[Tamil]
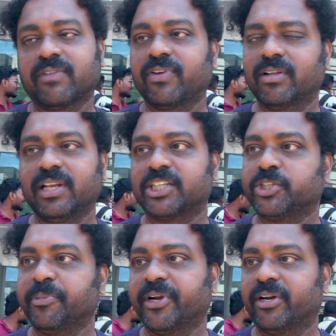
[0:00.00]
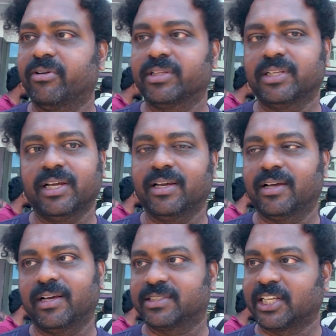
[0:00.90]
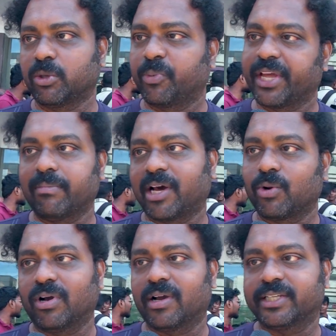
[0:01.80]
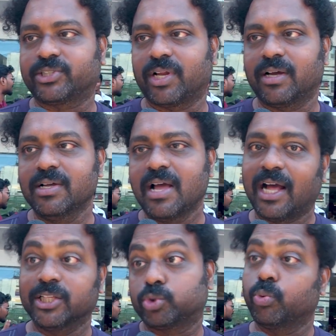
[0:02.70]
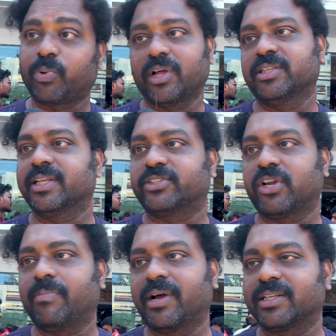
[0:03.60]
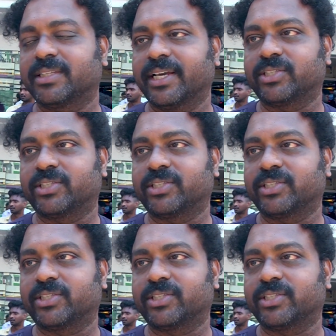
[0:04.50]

ஹாஃபில் வந்து லட்சுமி மேனன் வந்து சந்திரமுகியாக மாறுவாங்க ஆக்சுவலாக அது சூப்பராக இருந்தது ஆக்சுவலாக பார்க்கறதுக்கு